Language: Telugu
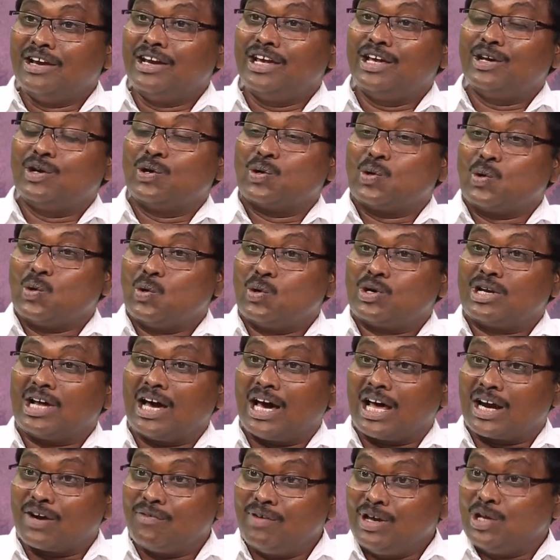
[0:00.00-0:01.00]
నేను నూట
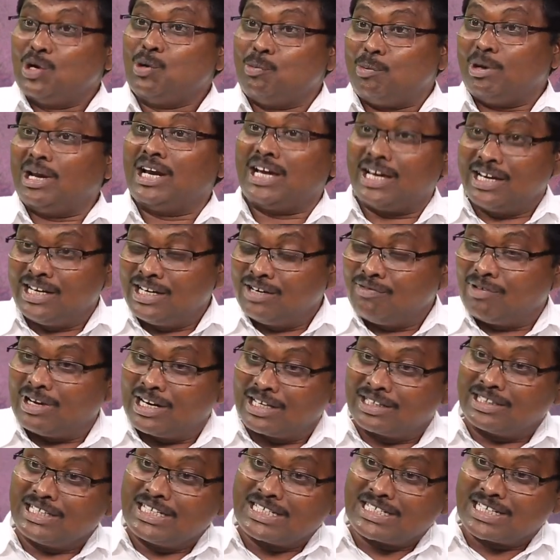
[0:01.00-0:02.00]
అరవై రూపాయలకి నేను
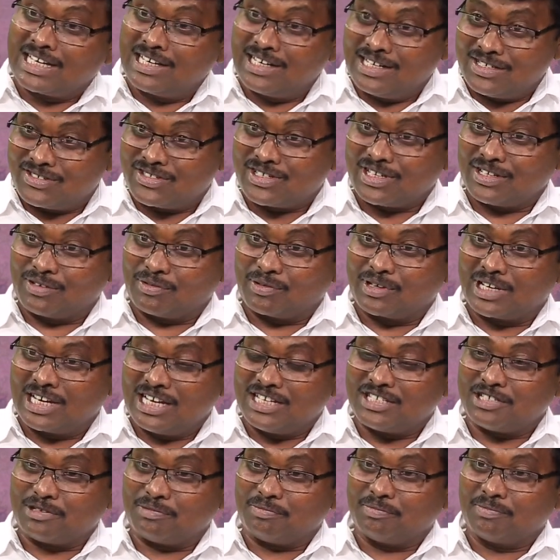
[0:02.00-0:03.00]
వాళ్ళకి తీసుకెళ్ళి ఇచ్చాను
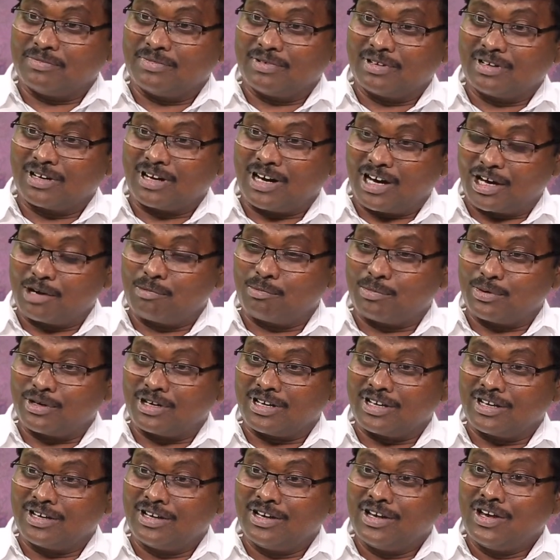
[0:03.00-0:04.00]
కేజీ కారం
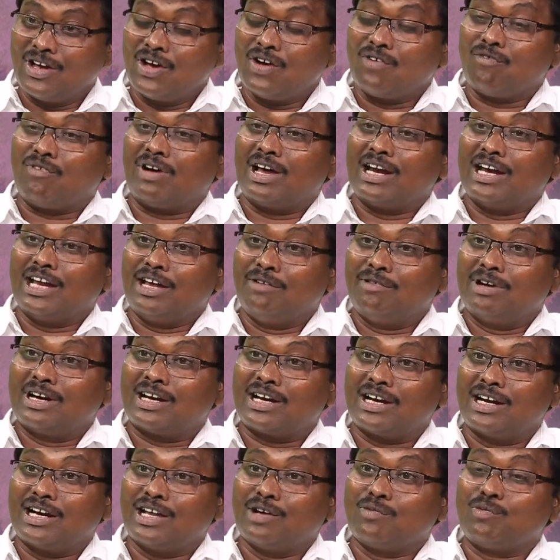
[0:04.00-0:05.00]
పొడి వాళ్ళు
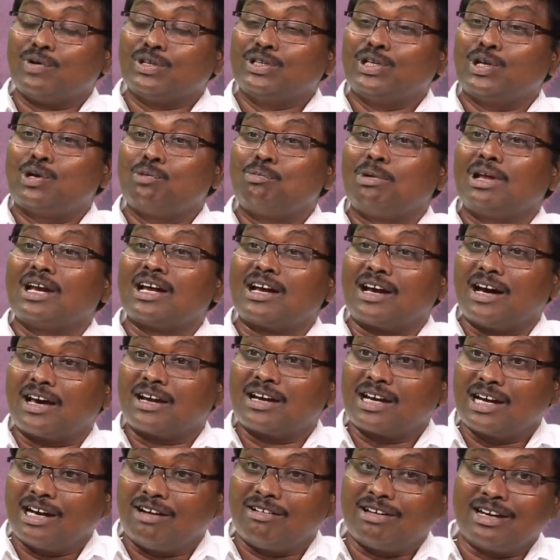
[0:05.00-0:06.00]
ఏమంటారు అంటే వంద రూపాయల
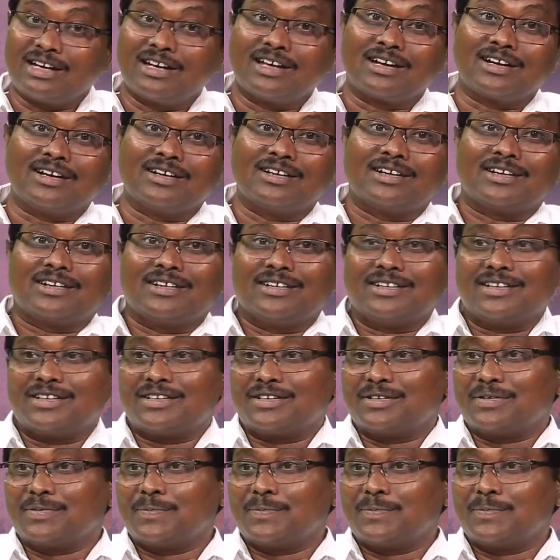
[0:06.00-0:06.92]
కారం కావాలని నాకు అంటారు అండి